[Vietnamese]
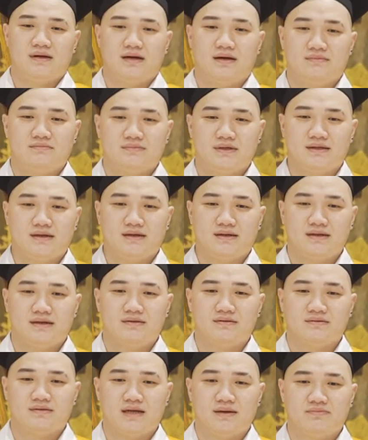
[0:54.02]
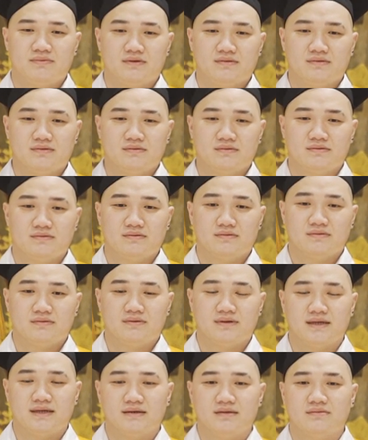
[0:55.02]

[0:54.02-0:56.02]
à, mình đã đi thực tập từ kỳ